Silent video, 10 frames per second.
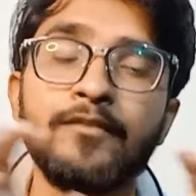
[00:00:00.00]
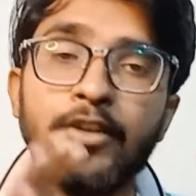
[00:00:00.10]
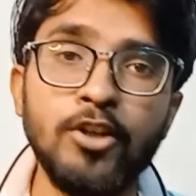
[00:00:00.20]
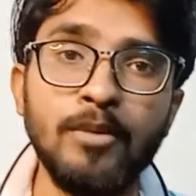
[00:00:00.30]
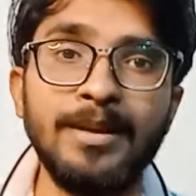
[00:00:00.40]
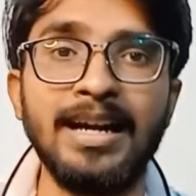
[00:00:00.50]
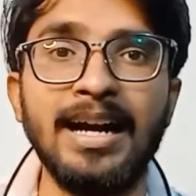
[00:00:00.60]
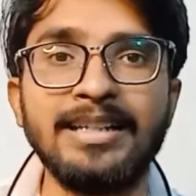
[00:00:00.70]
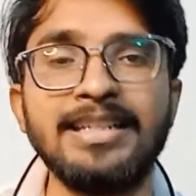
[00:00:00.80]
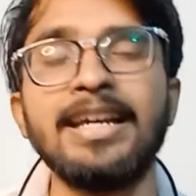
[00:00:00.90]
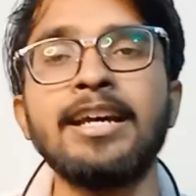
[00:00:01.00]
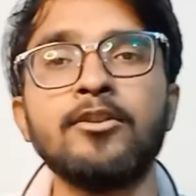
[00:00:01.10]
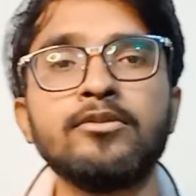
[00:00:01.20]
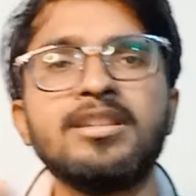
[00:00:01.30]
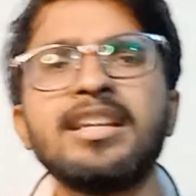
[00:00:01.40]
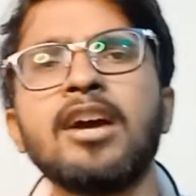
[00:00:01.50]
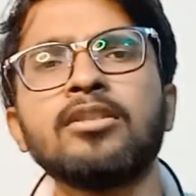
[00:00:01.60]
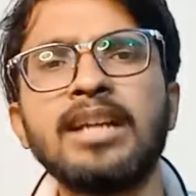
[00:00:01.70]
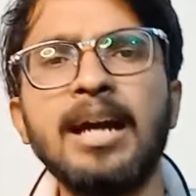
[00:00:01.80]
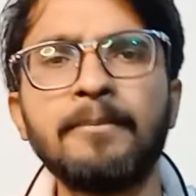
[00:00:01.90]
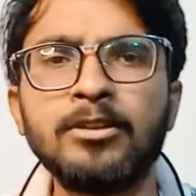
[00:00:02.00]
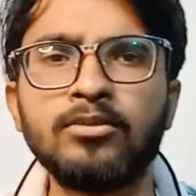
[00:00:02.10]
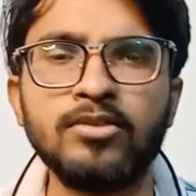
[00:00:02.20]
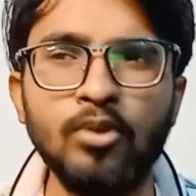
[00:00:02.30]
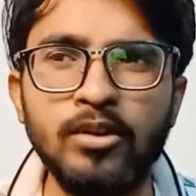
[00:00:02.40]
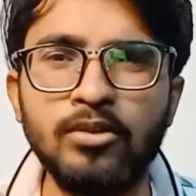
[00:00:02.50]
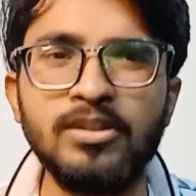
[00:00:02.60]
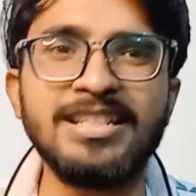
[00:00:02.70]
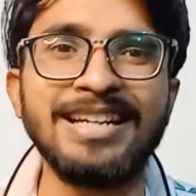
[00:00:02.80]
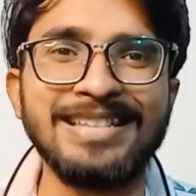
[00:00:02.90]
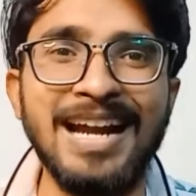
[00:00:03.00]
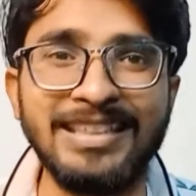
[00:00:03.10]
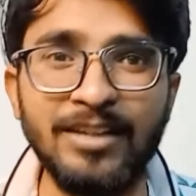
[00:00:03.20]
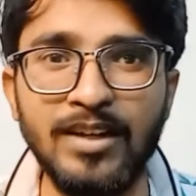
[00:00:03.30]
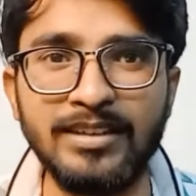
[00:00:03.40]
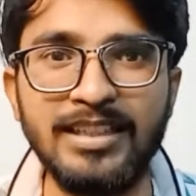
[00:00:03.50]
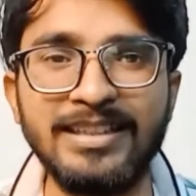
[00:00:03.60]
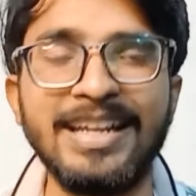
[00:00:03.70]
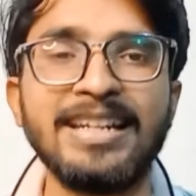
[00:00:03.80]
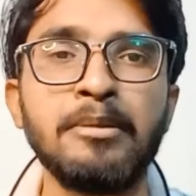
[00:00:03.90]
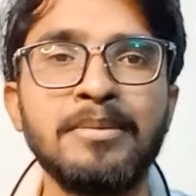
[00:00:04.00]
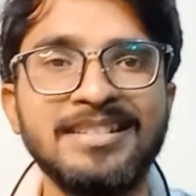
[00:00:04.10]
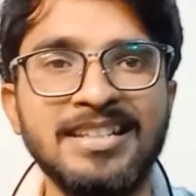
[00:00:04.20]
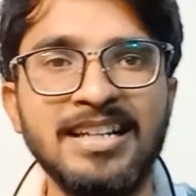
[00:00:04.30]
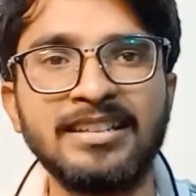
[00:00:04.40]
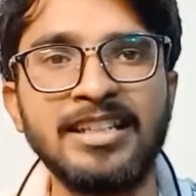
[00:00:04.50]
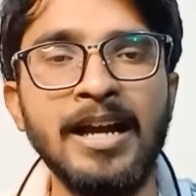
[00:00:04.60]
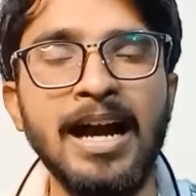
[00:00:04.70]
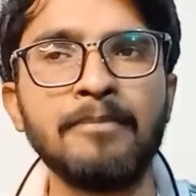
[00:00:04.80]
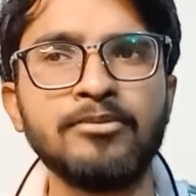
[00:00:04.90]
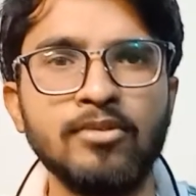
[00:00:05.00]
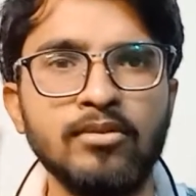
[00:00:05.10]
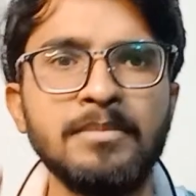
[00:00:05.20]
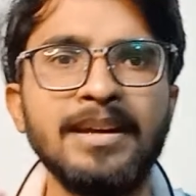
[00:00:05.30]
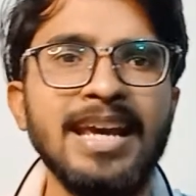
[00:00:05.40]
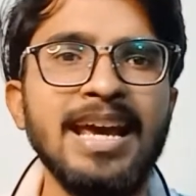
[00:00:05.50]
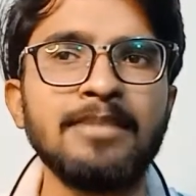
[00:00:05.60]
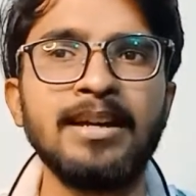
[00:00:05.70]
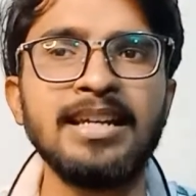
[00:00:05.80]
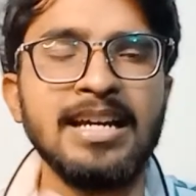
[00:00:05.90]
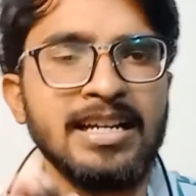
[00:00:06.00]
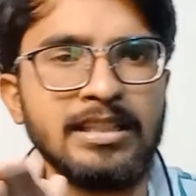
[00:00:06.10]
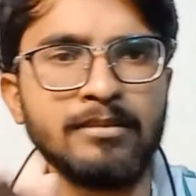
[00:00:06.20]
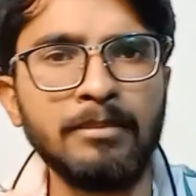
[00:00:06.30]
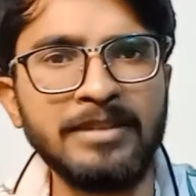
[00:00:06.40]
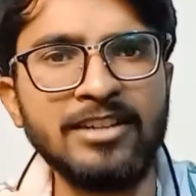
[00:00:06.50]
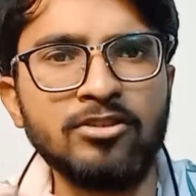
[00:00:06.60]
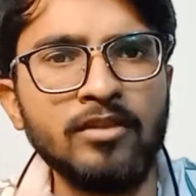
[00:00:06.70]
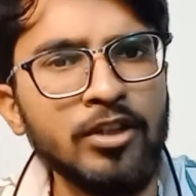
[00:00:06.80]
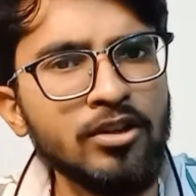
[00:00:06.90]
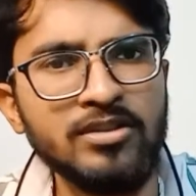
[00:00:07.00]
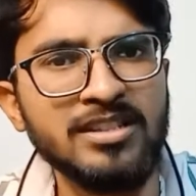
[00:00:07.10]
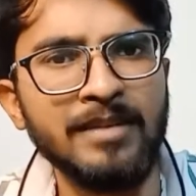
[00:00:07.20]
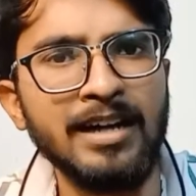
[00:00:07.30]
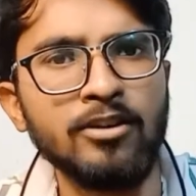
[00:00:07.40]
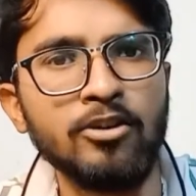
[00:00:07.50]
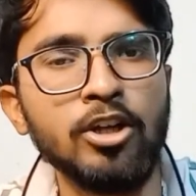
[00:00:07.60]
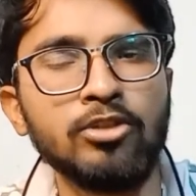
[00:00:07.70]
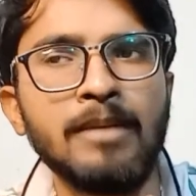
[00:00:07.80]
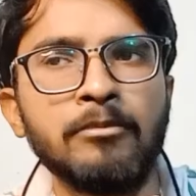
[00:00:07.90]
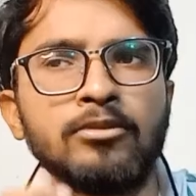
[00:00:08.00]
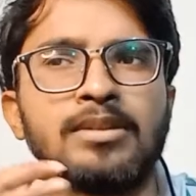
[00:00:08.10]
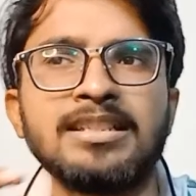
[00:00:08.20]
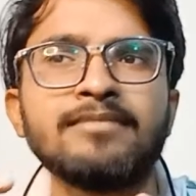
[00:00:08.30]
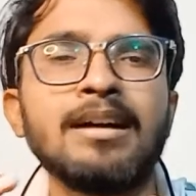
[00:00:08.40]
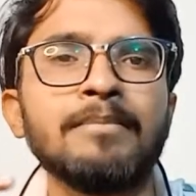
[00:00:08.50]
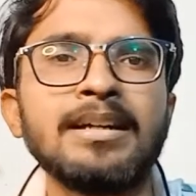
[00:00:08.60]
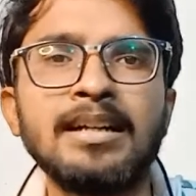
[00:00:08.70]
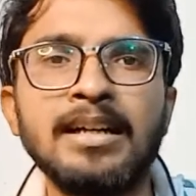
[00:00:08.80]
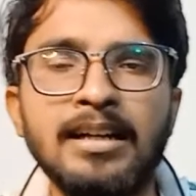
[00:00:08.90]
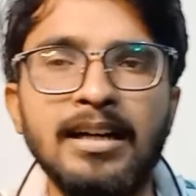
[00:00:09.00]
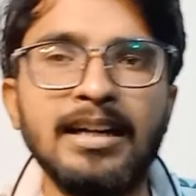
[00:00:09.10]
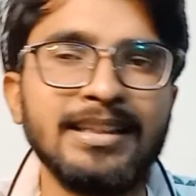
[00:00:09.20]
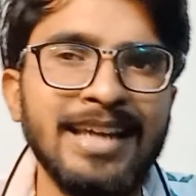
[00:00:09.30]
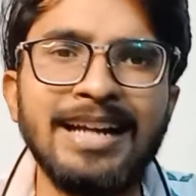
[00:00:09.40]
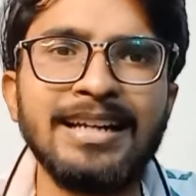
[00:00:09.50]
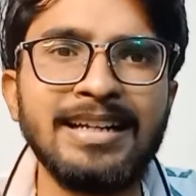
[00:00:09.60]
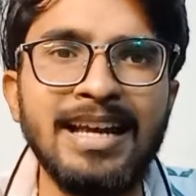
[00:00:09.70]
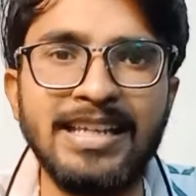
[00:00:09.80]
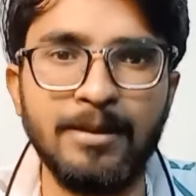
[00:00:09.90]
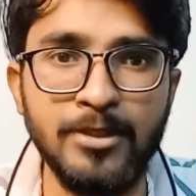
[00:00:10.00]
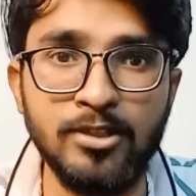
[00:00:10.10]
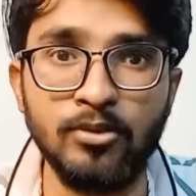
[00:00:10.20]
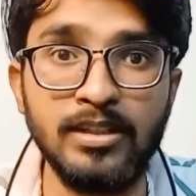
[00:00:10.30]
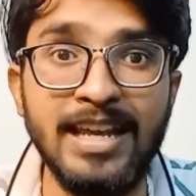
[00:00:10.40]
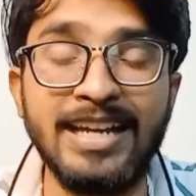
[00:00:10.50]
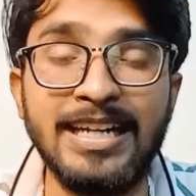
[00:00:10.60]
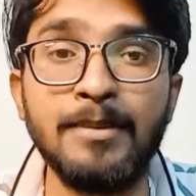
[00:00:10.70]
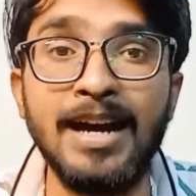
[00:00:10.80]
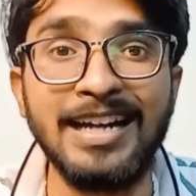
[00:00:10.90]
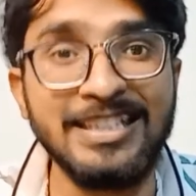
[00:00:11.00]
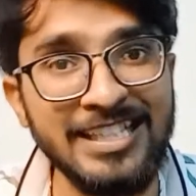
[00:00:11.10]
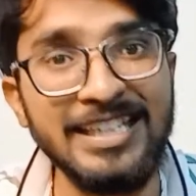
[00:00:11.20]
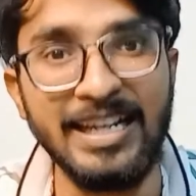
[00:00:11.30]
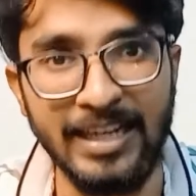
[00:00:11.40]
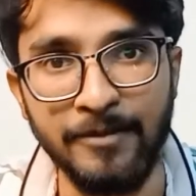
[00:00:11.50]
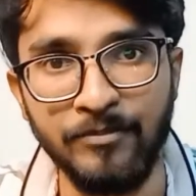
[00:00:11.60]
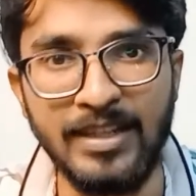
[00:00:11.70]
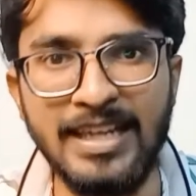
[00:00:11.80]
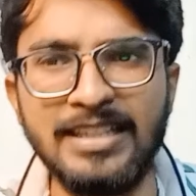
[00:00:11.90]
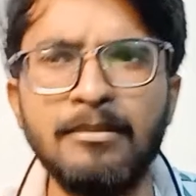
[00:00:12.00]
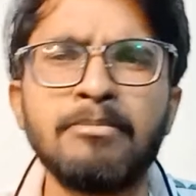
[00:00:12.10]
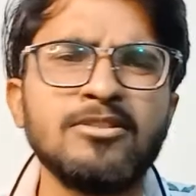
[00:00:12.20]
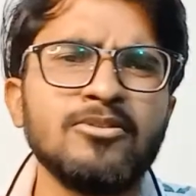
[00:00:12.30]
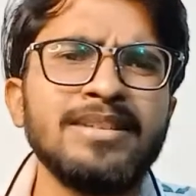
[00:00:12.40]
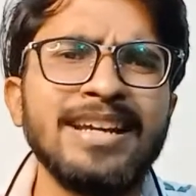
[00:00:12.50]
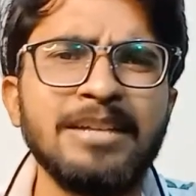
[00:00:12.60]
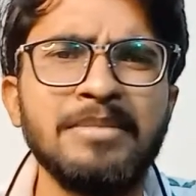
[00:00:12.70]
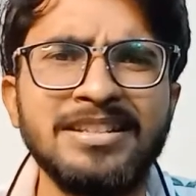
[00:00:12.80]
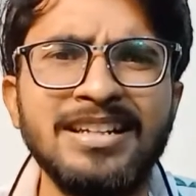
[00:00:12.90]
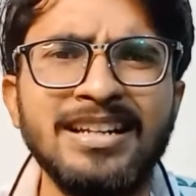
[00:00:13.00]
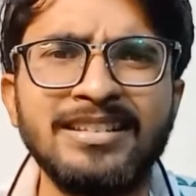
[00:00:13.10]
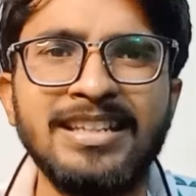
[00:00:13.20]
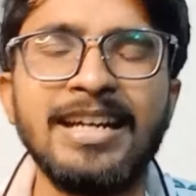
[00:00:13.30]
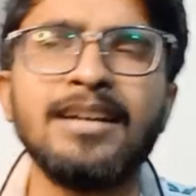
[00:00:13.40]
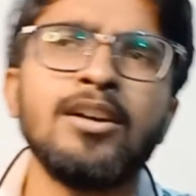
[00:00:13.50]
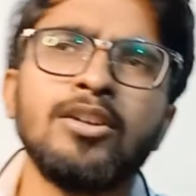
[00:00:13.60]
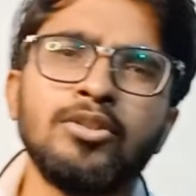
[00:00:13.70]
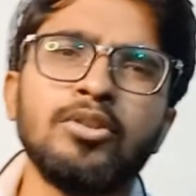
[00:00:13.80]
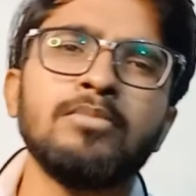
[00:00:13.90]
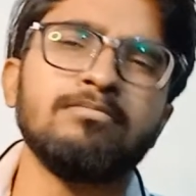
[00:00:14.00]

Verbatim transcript: वीडियो भी लगानी है उससे क्या होता है आपकी स्टोरी थोड़ी सी अट्रैक्टिव लगती है देखने में भी अच्छी लगती है अब स्टोरी में क्या है कि भाई जब आप टेक्स्ट और वीडियो इस्तेमाल करोगे तो आपको थोड़ा सा वहाँ पर ख्याल रखना है कि आपकी स्टोरी देखने में अच्छी लगे ठीक है जब आपकी स्टोरी देखने में अच्छी लगती है तो